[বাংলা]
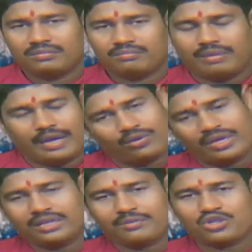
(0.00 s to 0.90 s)
ভালো
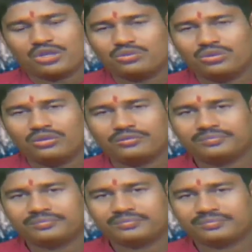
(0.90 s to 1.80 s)
লাগে বিষয়গুলো
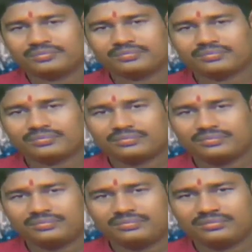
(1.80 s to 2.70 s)
খুবই
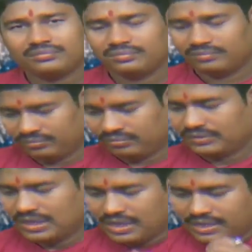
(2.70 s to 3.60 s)
ভালো লাগে
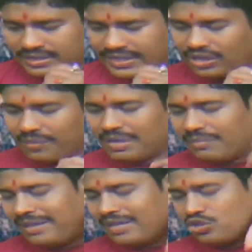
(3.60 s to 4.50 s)
যাই আপনার
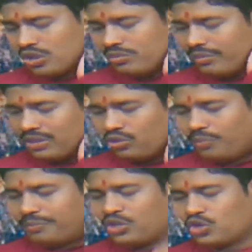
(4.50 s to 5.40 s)
মেয়ের জন্মবার হলো
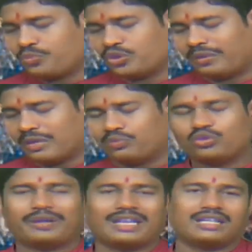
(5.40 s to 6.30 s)
বৃহস্পতিবার
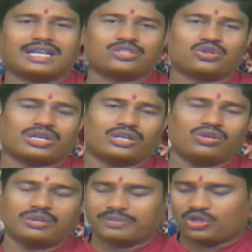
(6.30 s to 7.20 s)
বুধবারের রাত সকাল
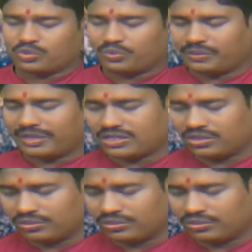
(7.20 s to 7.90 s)
হলে বৃহস্পতিবার ছিল